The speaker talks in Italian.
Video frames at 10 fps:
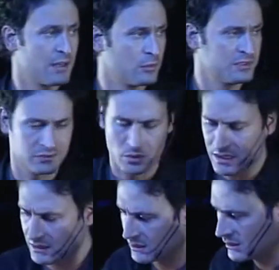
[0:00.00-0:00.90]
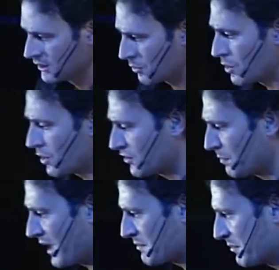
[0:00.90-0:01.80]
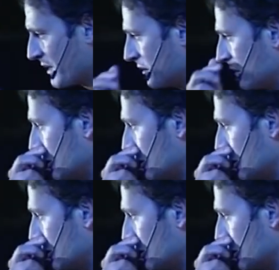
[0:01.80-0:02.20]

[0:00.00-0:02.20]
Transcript: l'ho visto, guarda. Quello risparmiamelo.